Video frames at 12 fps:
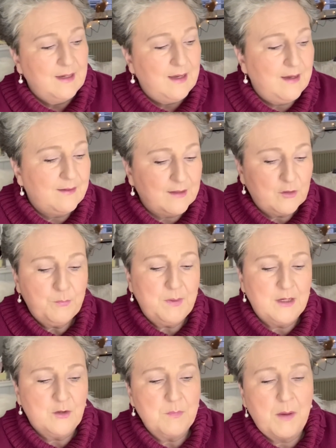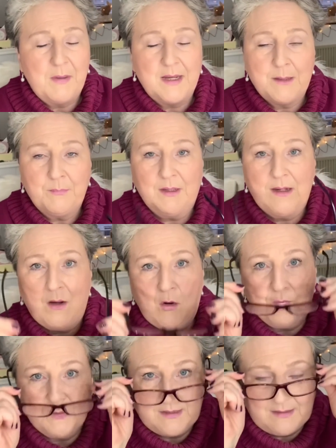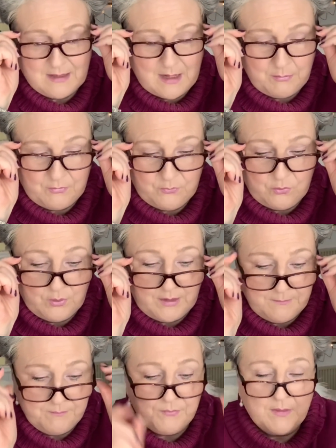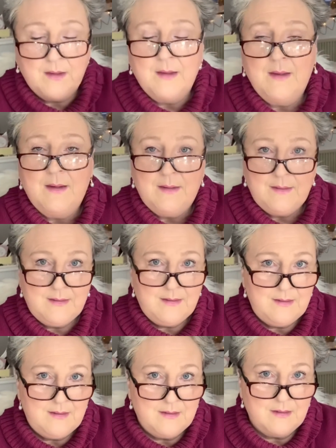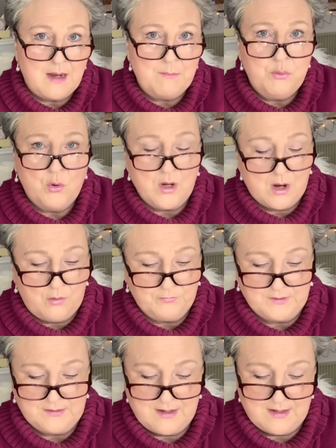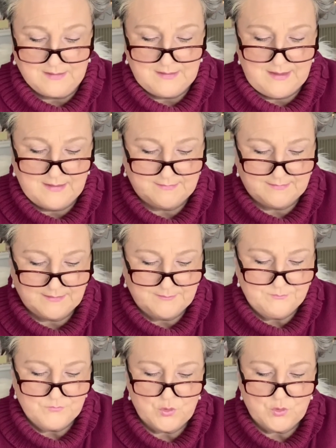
Ich setze mir jetzt mal meine Brille auf, denn ich habe vorhin die Ampulle aufgetragen, die erste.